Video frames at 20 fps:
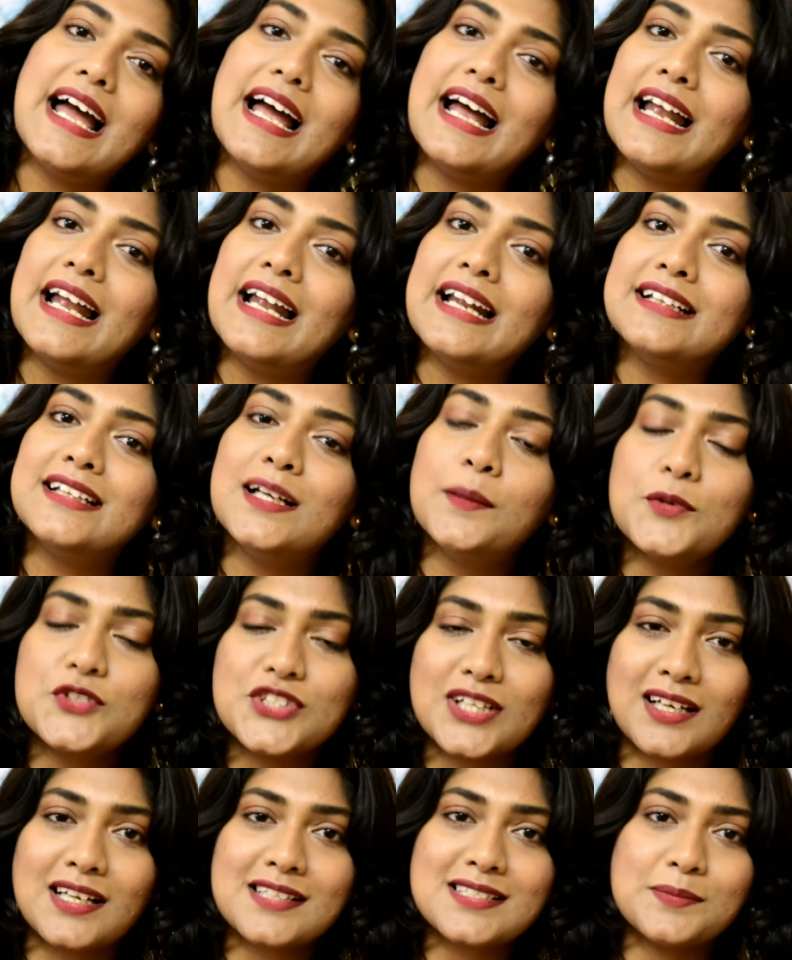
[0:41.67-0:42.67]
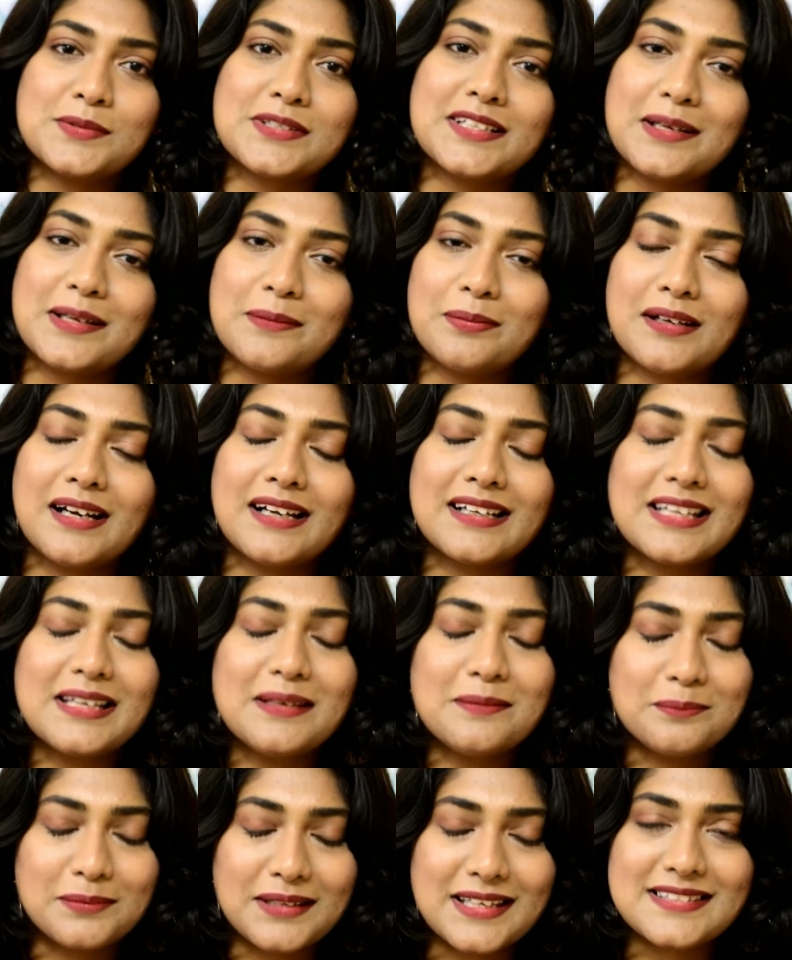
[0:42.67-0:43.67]
அண்ட் நம்ம சேனலை சப்ஸ்கிரைப் பண்ணாட்டி
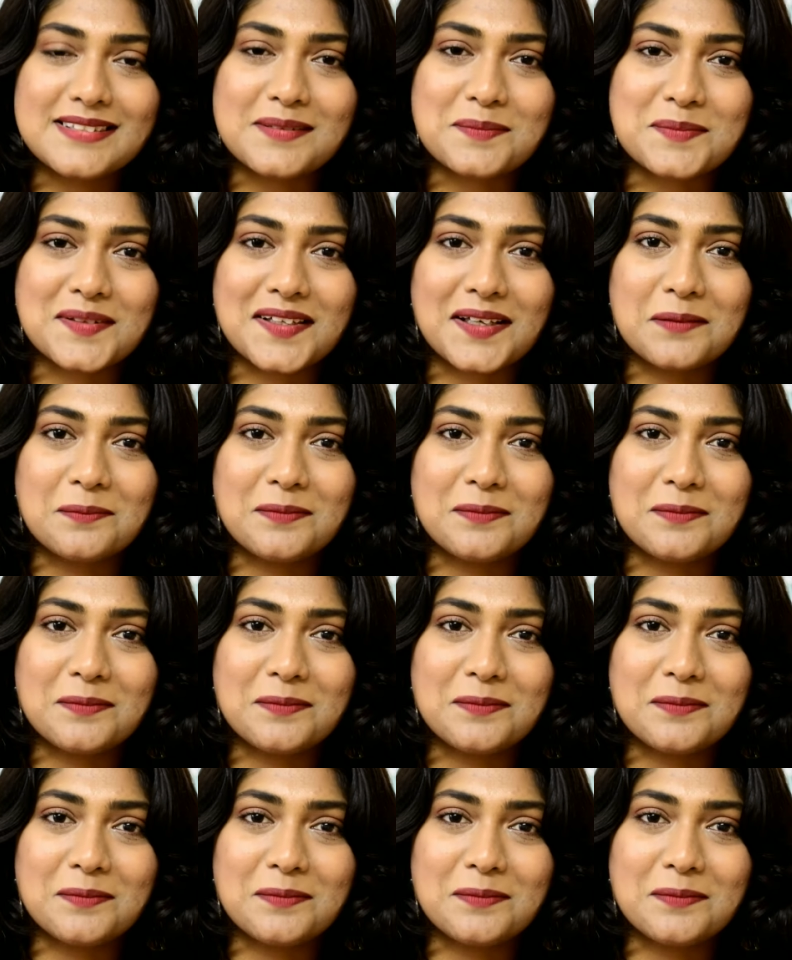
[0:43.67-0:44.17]
ப்ளீஸ் சப்ஸ்கிரைப்